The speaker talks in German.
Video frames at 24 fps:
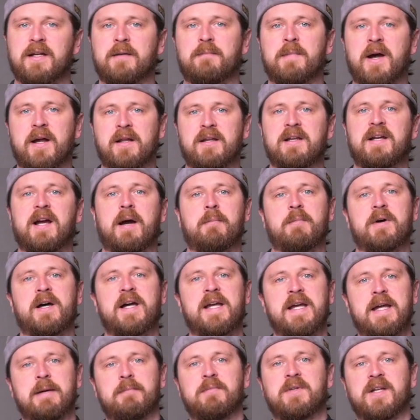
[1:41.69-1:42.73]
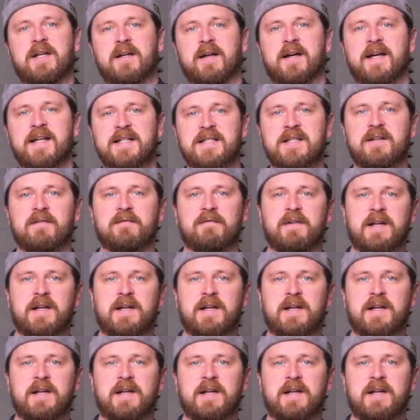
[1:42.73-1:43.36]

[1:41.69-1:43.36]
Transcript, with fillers: dann macht die Kamera eben den Rest,